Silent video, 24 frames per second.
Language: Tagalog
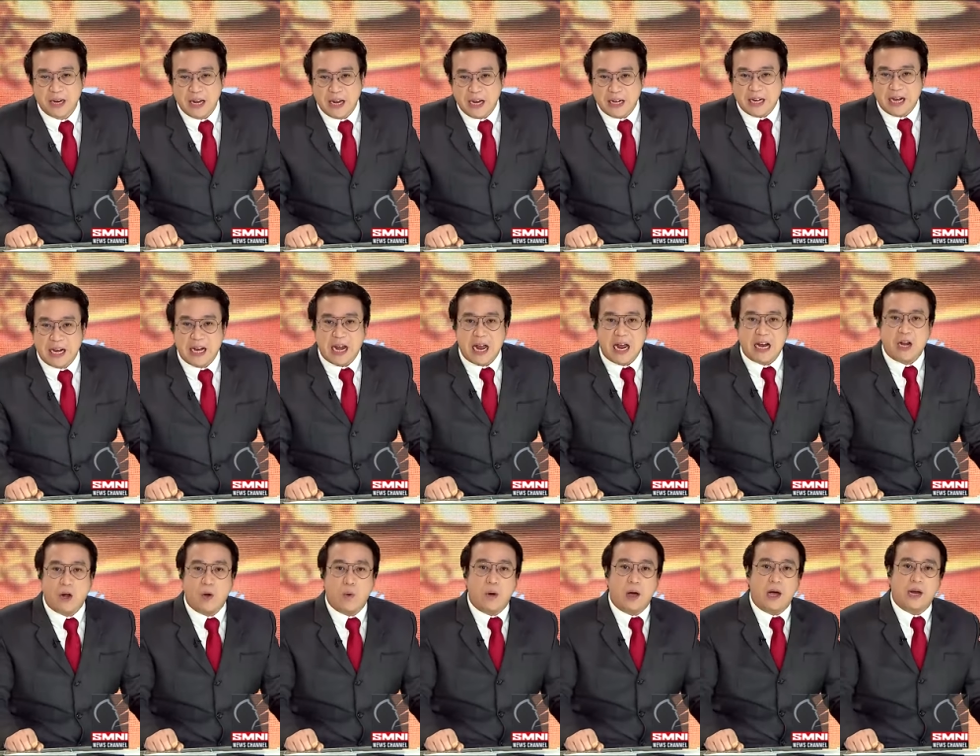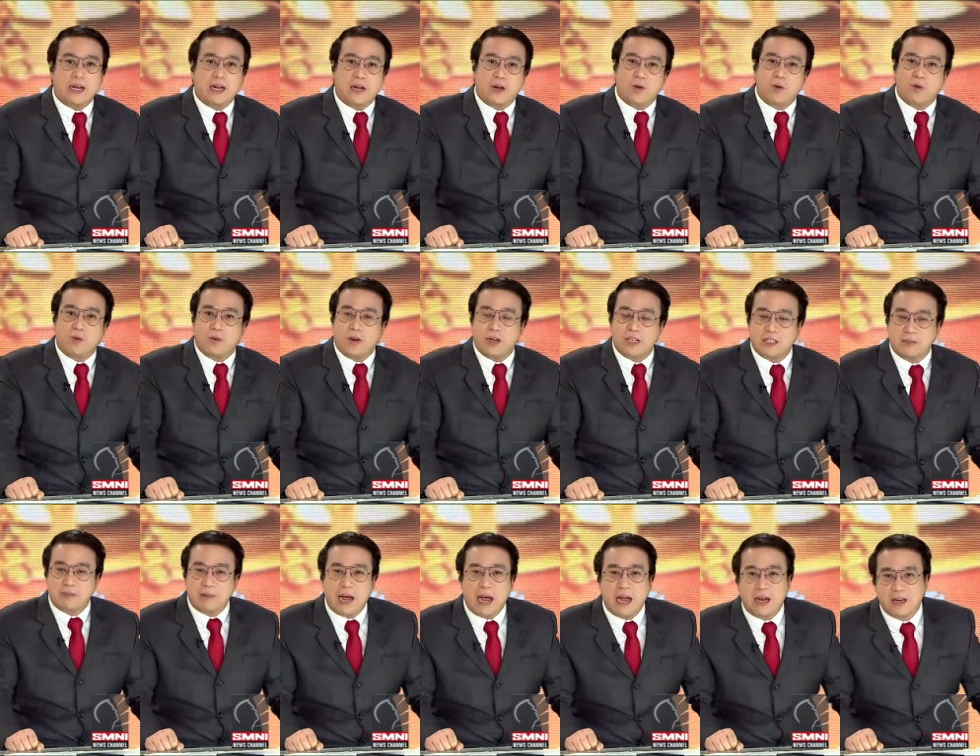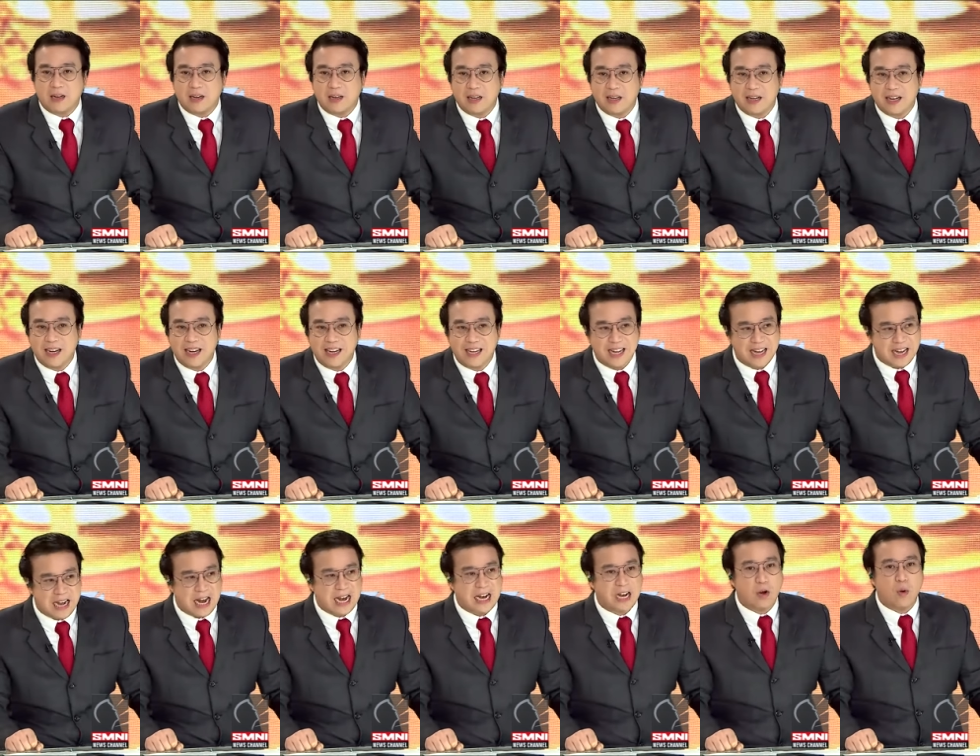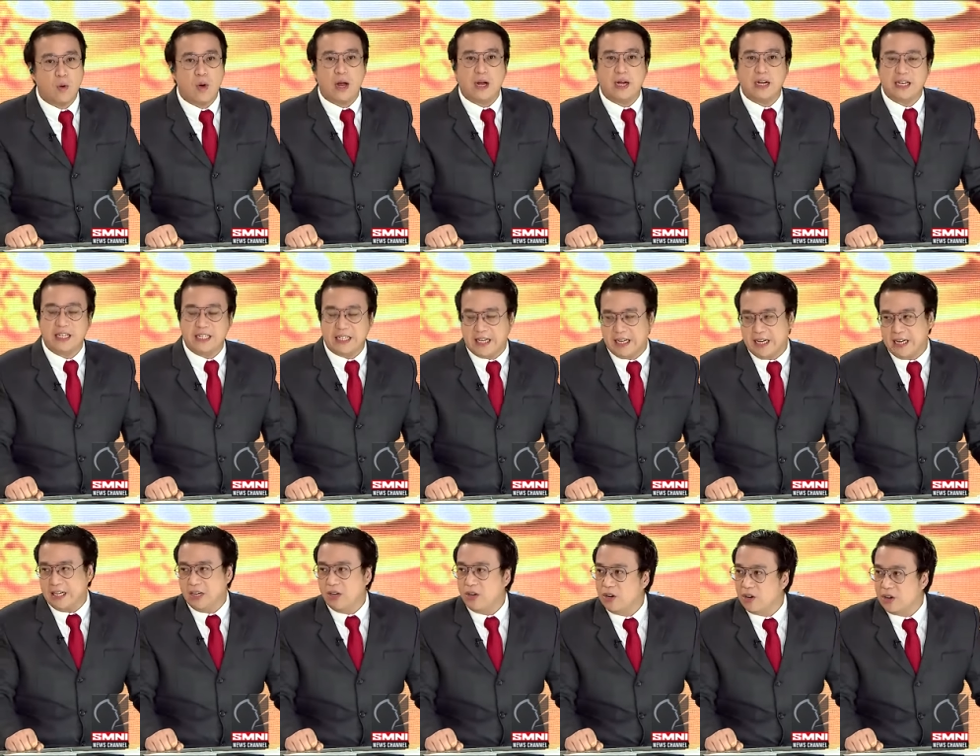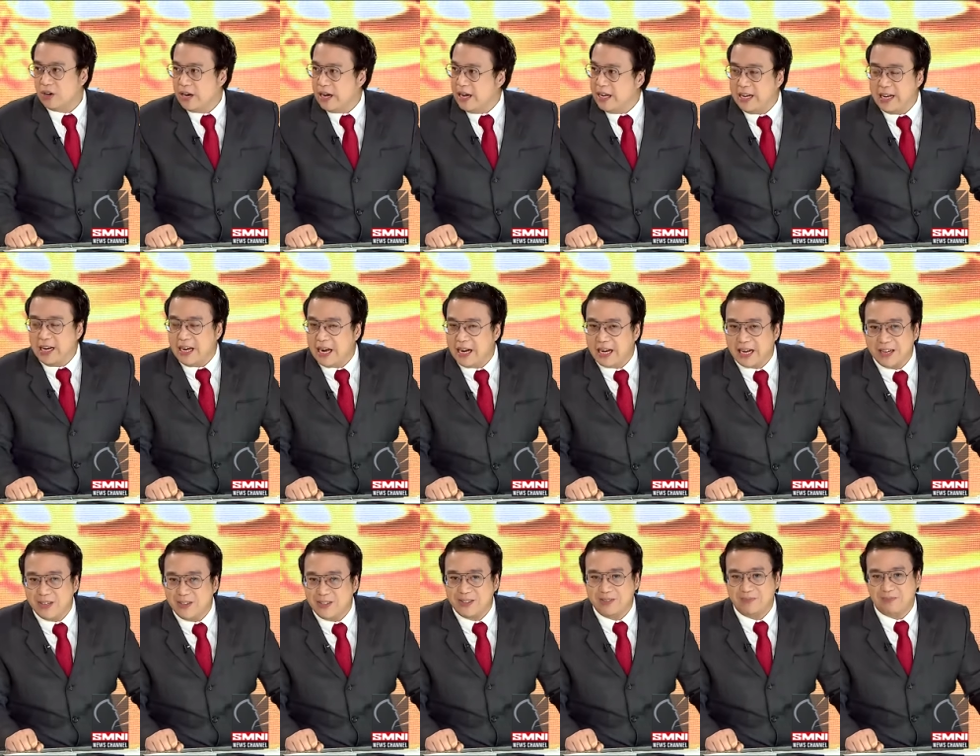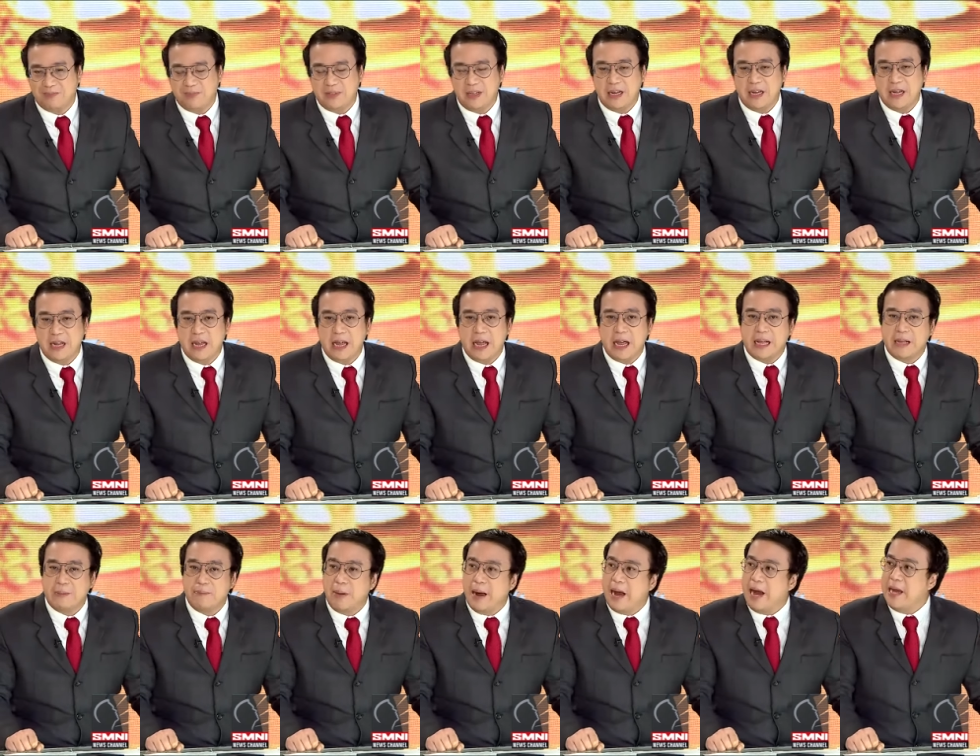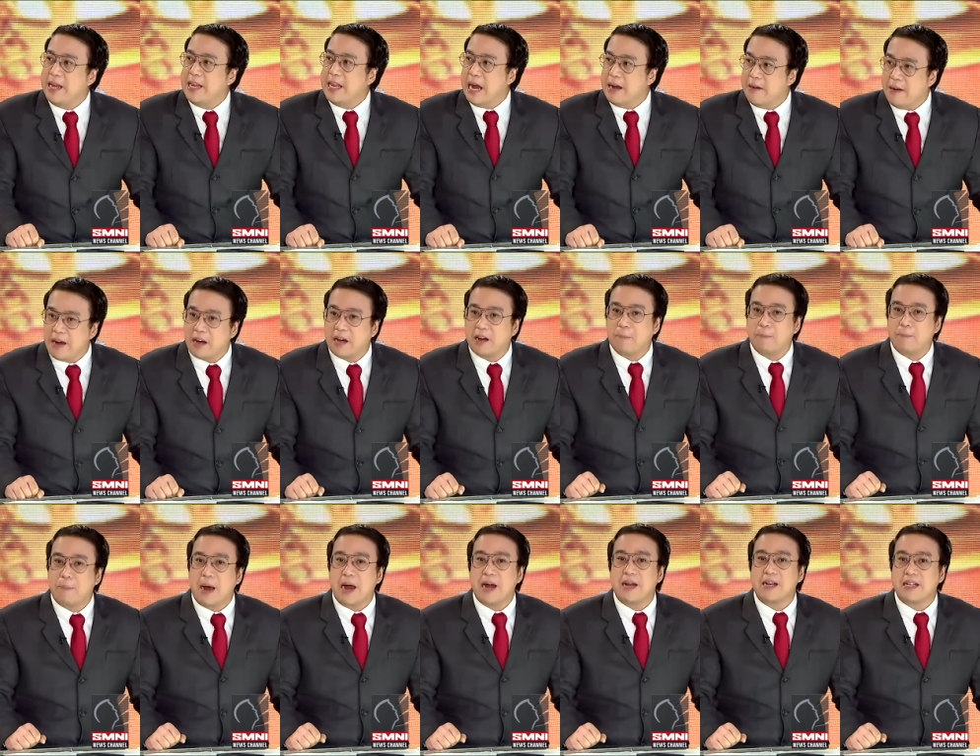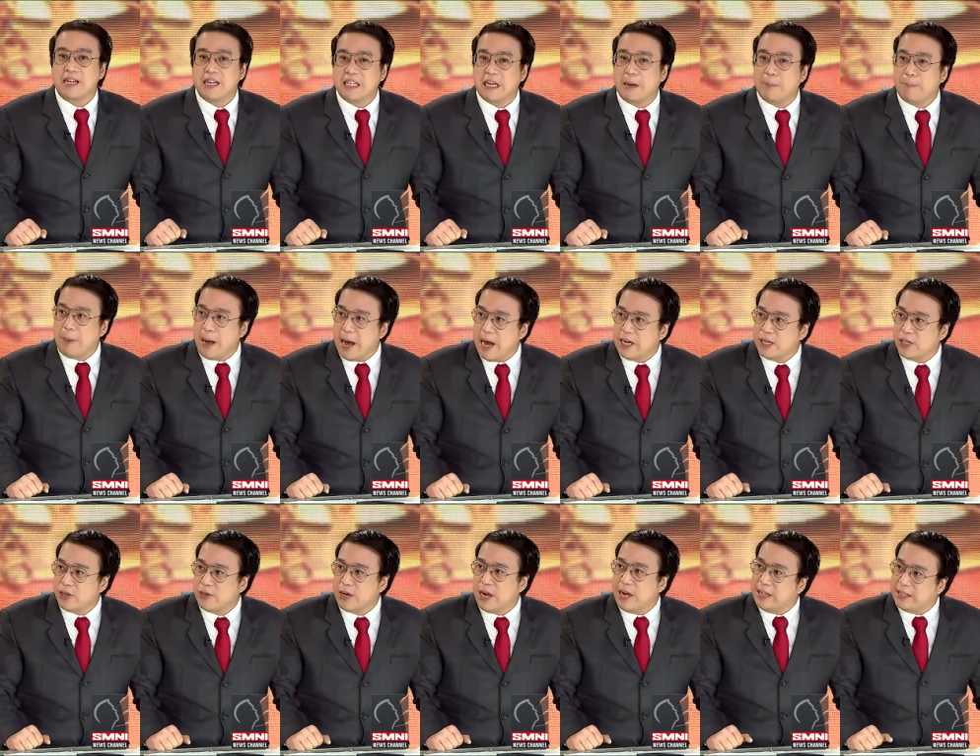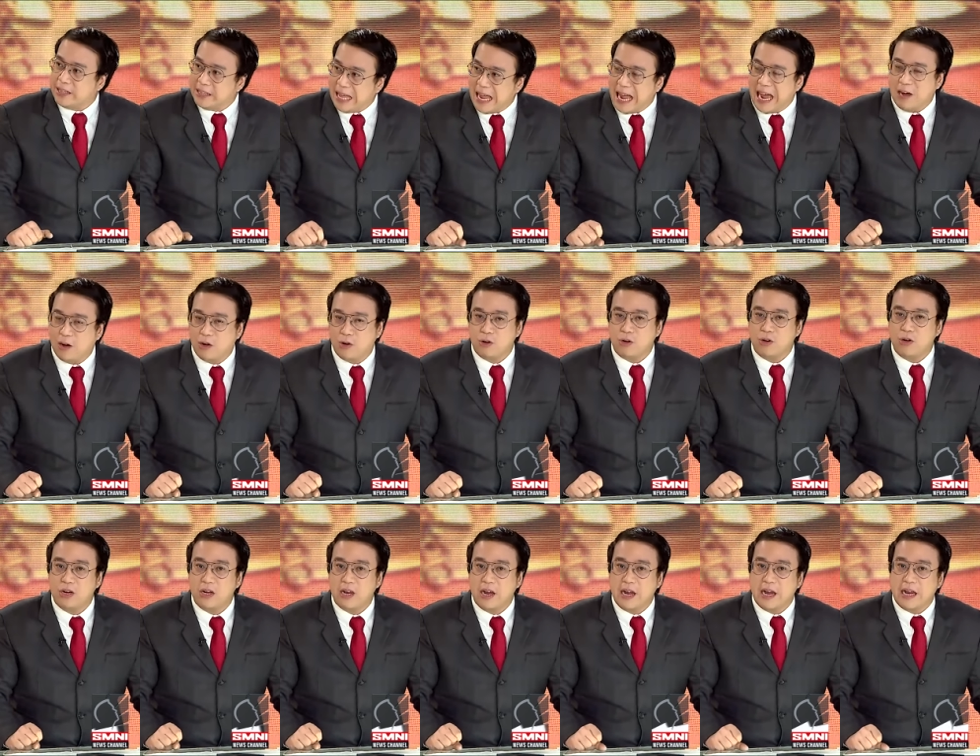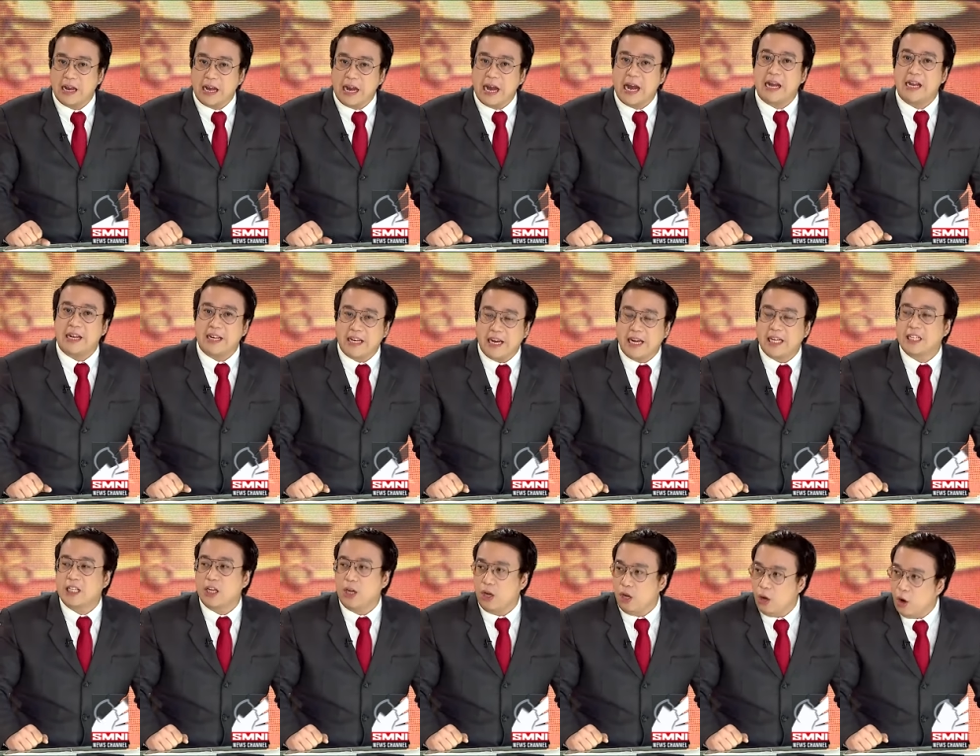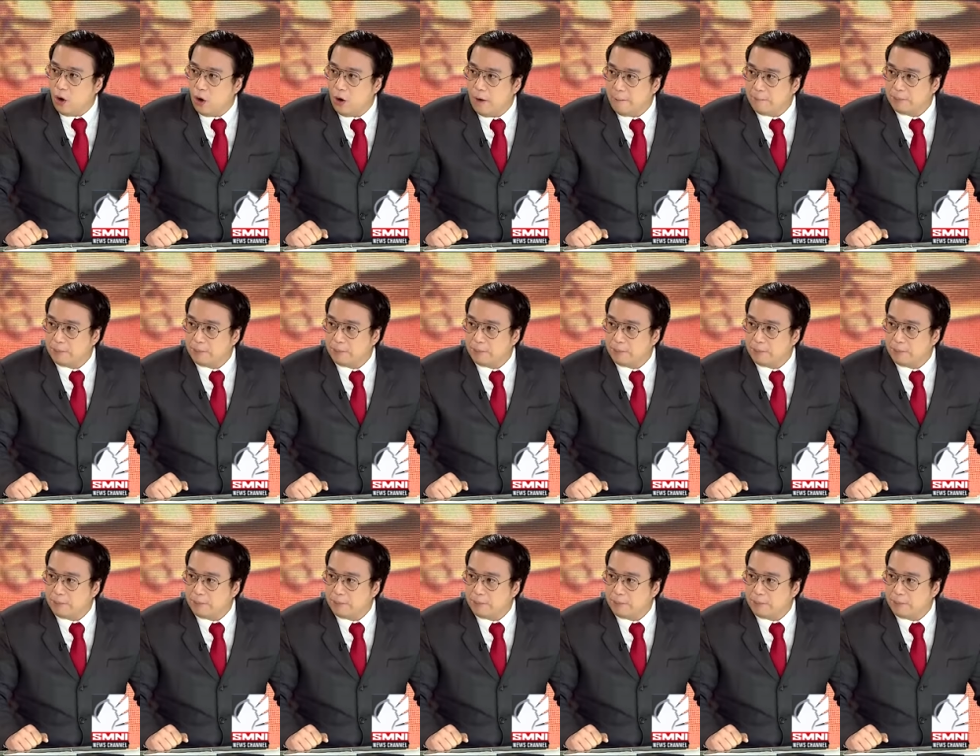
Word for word: ginagawa ni congressman, ginagawa ni senador. Hindi lang ganoon. May direct participation ang tao in this law.